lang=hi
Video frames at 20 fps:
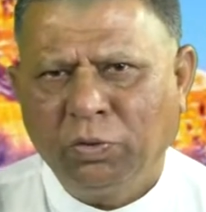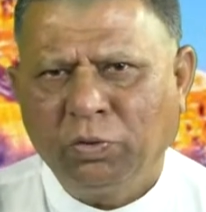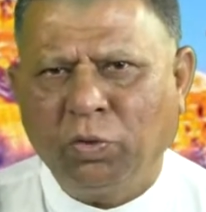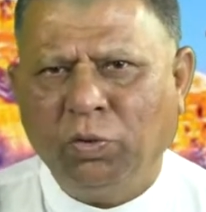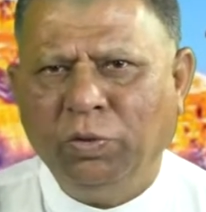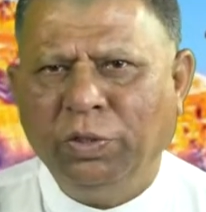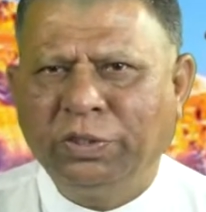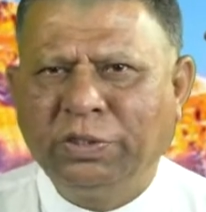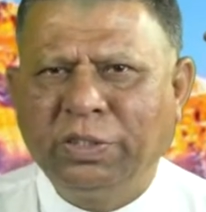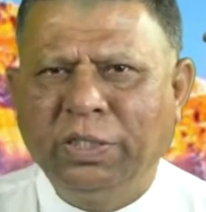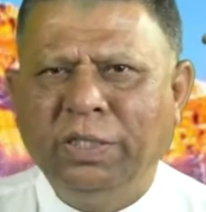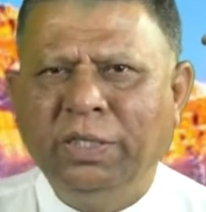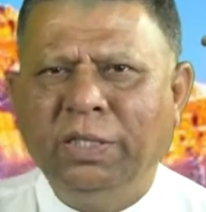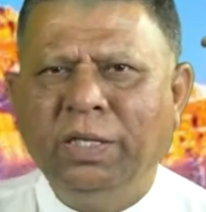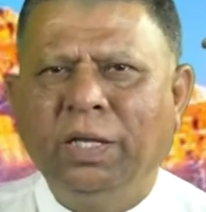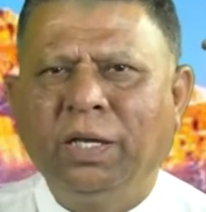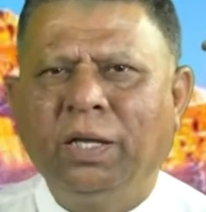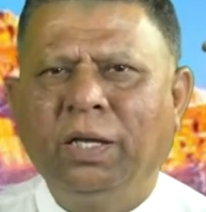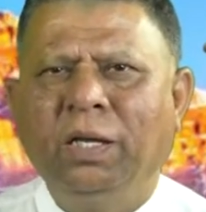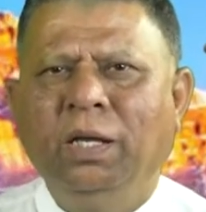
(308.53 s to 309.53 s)
तो
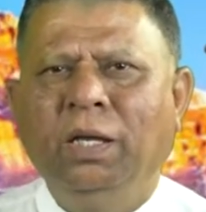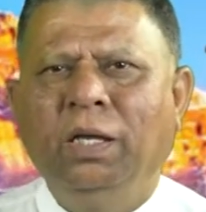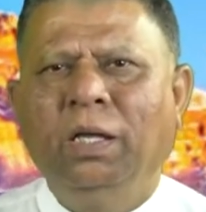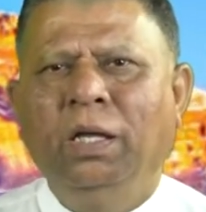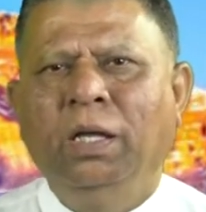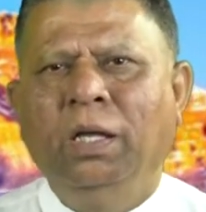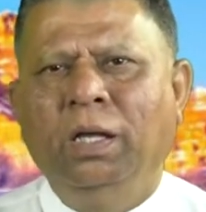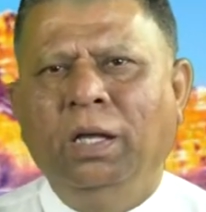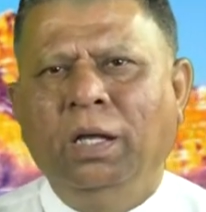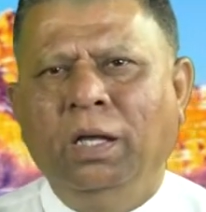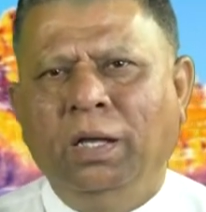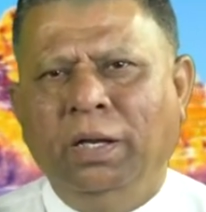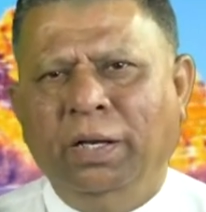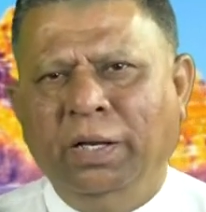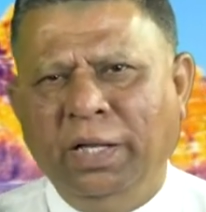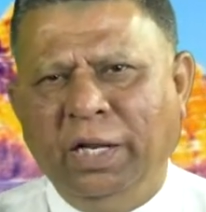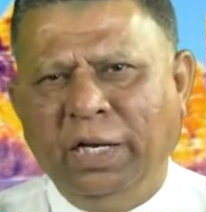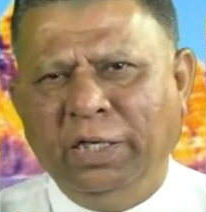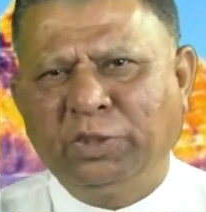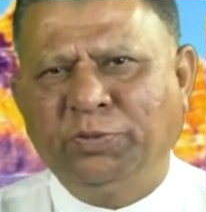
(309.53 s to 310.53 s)
इसीलिए
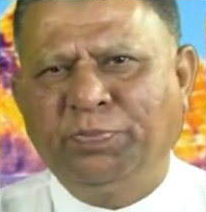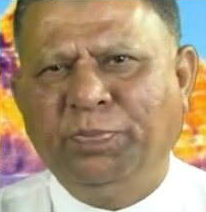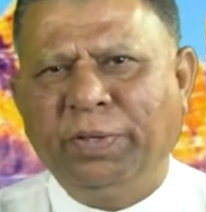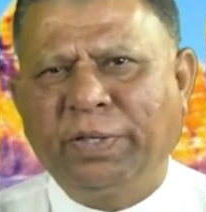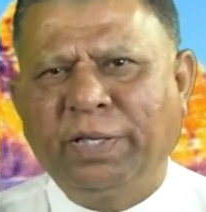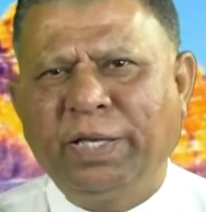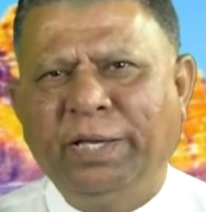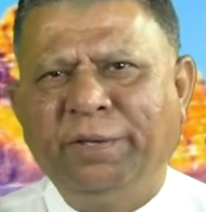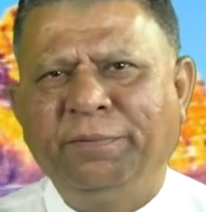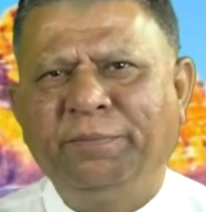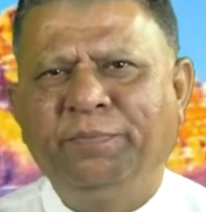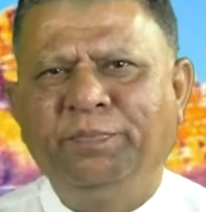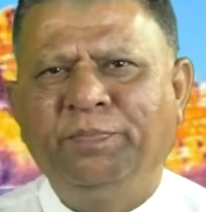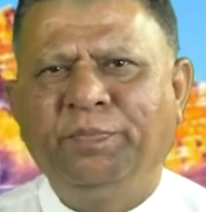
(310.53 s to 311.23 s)
रियल स्पीकिंग